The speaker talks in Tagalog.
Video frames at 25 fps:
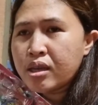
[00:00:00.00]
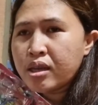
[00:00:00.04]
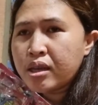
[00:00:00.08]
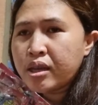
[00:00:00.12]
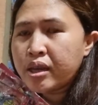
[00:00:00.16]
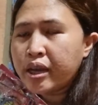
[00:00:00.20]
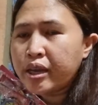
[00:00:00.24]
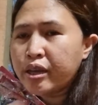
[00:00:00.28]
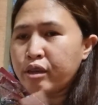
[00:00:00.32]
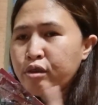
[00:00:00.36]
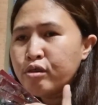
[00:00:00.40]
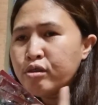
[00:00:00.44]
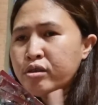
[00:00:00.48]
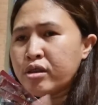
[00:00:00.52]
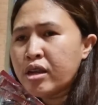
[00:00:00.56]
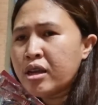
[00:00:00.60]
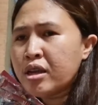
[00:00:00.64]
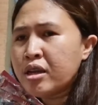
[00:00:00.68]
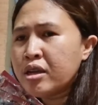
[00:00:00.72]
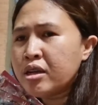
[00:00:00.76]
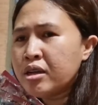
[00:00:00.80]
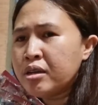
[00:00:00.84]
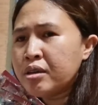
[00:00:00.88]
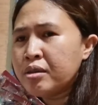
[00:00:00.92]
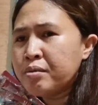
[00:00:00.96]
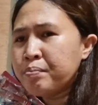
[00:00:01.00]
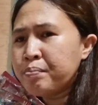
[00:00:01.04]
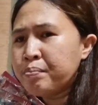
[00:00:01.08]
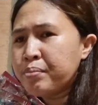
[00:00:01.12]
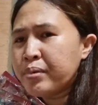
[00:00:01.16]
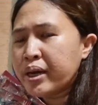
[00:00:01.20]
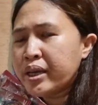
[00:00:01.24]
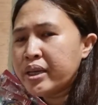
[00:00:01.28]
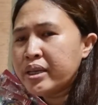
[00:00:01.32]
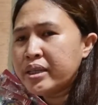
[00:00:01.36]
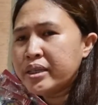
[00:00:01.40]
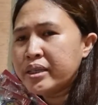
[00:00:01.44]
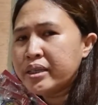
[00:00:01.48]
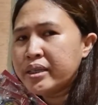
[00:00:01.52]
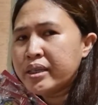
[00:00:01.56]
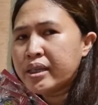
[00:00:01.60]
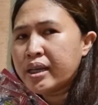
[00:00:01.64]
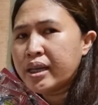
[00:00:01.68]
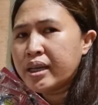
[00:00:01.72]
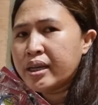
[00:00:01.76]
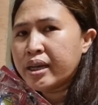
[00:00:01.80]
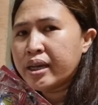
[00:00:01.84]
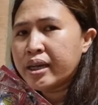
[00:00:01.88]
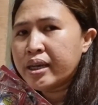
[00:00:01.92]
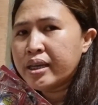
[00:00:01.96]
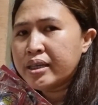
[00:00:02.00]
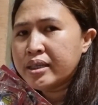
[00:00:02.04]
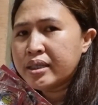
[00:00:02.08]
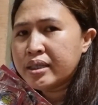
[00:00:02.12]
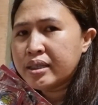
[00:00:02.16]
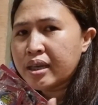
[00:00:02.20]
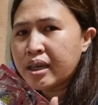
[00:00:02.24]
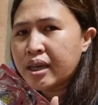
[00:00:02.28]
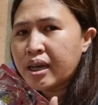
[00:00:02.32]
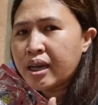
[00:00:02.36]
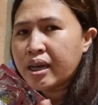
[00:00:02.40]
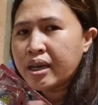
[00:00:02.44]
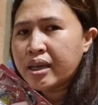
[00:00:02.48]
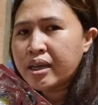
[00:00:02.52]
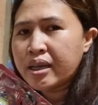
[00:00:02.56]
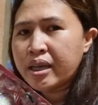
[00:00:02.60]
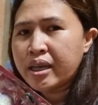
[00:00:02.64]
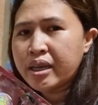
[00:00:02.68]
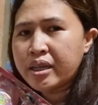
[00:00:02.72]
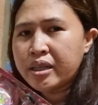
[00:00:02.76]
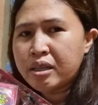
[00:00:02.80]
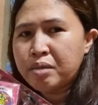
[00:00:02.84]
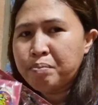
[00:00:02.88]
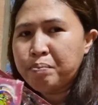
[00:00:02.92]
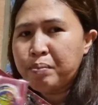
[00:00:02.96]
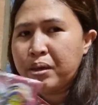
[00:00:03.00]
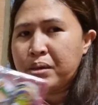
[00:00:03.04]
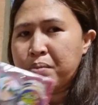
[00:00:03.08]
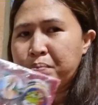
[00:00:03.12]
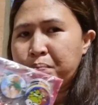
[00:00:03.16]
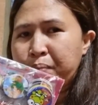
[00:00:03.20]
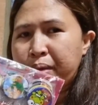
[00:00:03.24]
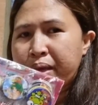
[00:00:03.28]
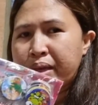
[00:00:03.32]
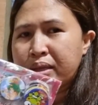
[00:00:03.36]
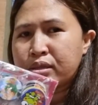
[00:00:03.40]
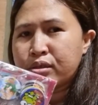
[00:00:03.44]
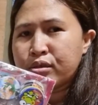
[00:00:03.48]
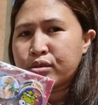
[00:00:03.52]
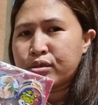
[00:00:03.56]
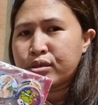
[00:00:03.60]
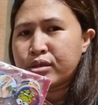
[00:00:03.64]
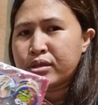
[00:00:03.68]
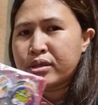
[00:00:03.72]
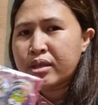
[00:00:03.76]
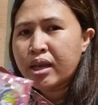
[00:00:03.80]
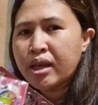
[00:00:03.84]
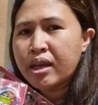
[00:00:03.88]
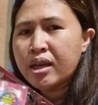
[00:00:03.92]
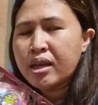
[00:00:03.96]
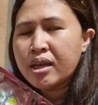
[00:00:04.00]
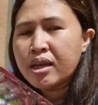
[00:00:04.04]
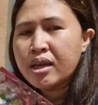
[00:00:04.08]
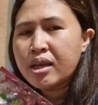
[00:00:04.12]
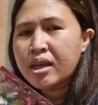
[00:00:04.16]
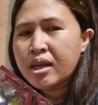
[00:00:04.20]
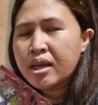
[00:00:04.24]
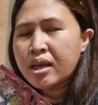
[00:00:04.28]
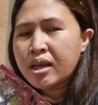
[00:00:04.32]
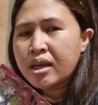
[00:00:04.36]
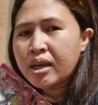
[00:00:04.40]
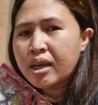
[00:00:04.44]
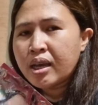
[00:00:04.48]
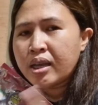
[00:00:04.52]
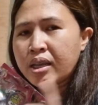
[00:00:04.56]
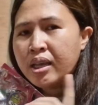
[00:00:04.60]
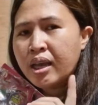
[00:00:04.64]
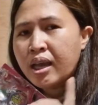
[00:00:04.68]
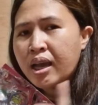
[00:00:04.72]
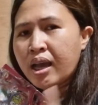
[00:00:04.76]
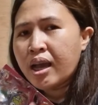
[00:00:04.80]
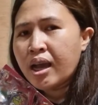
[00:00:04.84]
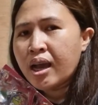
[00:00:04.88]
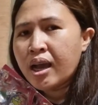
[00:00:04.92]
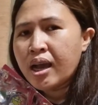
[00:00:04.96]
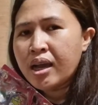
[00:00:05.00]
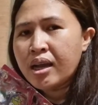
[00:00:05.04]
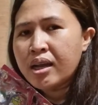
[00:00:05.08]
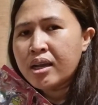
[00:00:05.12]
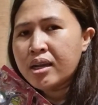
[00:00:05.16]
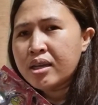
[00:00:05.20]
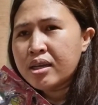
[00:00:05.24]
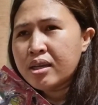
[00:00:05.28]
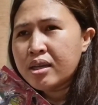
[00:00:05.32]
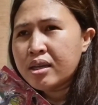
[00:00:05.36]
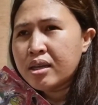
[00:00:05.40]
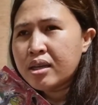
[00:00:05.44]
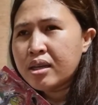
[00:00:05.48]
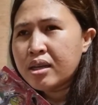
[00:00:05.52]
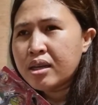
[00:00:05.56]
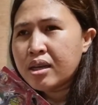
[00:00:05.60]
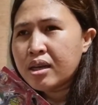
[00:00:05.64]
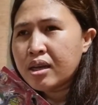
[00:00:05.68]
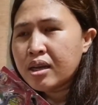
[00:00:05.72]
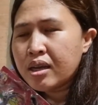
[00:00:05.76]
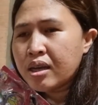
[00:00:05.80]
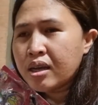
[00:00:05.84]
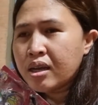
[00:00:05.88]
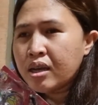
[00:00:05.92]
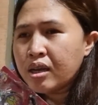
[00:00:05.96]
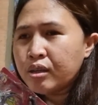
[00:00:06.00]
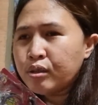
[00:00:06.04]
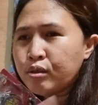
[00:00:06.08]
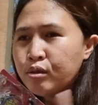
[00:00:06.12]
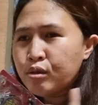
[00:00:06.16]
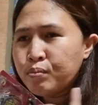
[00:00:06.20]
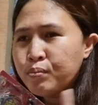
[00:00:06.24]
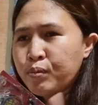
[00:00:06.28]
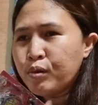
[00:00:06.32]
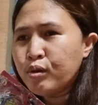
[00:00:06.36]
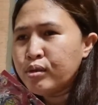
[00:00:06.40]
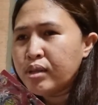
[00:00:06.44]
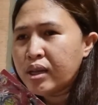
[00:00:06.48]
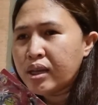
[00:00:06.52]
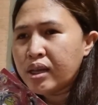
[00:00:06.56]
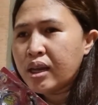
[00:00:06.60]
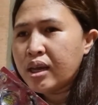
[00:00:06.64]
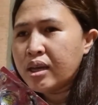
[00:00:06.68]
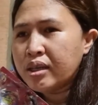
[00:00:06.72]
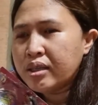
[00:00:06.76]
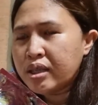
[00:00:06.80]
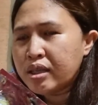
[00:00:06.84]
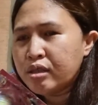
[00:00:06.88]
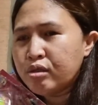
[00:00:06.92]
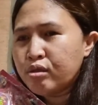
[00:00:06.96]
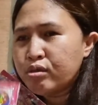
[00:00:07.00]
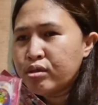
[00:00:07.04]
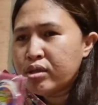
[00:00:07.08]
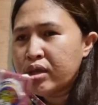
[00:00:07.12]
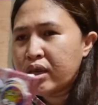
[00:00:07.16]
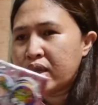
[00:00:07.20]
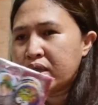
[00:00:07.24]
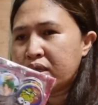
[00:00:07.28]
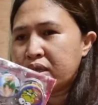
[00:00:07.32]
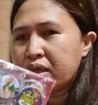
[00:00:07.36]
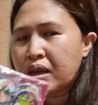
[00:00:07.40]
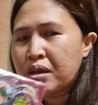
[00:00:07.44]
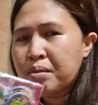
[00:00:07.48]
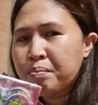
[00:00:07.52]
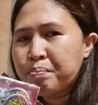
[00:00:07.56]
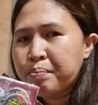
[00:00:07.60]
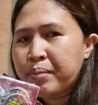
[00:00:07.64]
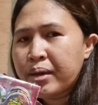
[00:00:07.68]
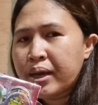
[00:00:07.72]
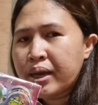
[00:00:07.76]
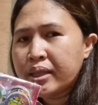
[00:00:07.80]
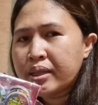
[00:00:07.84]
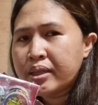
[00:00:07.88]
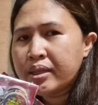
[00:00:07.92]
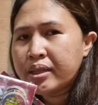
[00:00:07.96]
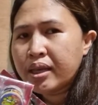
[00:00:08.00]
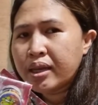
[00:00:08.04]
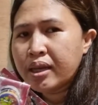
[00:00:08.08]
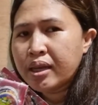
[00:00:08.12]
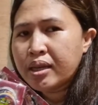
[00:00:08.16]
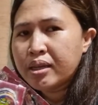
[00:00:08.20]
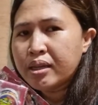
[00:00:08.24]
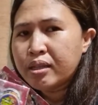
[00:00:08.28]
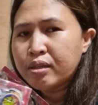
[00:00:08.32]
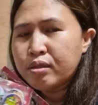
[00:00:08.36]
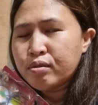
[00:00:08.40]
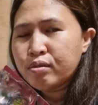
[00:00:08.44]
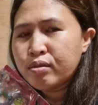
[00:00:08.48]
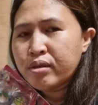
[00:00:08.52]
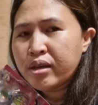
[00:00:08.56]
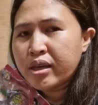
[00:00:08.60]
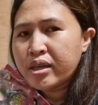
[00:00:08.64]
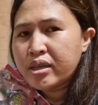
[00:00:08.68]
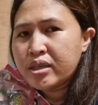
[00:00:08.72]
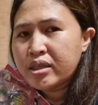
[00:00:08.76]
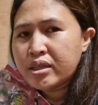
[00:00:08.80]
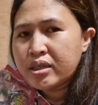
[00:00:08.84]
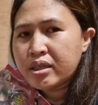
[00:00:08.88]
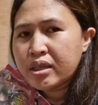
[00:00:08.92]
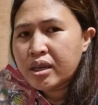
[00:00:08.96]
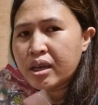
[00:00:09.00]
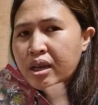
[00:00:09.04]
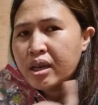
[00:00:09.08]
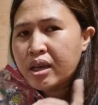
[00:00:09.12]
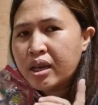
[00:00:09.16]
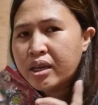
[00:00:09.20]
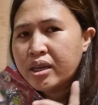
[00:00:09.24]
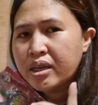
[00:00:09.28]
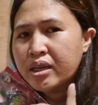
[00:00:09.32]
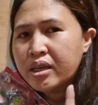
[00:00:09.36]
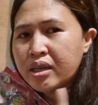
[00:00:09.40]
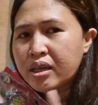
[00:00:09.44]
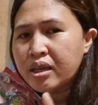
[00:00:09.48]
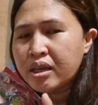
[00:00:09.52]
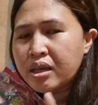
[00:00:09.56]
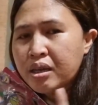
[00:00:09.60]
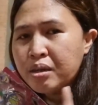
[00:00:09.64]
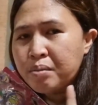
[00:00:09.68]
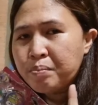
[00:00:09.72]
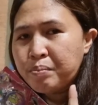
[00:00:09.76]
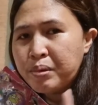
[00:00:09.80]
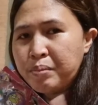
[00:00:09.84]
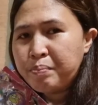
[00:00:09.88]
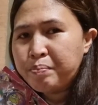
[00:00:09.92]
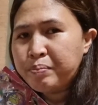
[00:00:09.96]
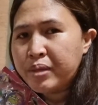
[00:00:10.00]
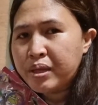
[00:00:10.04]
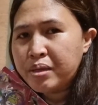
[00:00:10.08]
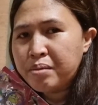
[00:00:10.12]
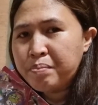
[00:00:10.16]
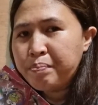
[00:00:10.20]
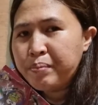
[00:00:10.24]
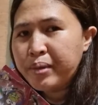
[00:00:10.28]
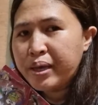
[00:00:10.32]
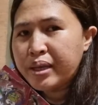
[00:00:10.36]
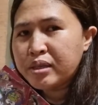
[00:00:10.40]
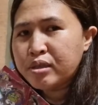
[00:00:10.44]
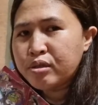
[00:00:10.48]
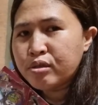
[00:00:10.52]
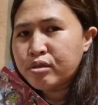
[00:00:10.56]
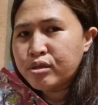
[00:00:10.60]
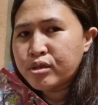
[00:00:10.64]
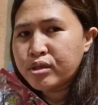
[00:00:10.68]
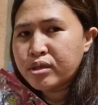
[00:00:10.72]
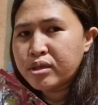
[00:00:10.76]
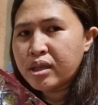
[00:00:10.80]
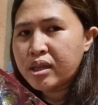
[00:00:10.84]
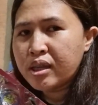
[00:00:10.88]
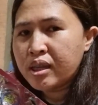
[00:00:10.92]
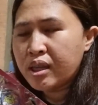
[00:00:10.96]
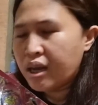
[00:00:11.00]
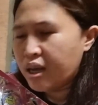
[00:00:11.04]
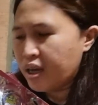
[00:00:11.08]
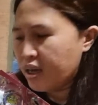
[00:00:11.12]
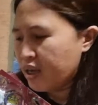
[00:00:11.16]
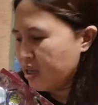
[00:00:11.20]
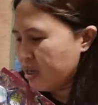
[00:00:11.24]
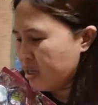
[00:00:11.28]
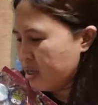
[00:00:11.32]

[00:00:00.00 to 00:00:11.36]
Ngayon, ang price nila guys ay 85 pesos na. Kaya ang tubo na lang dito sa isang pad na ganito guys ay 15 pesos na lang.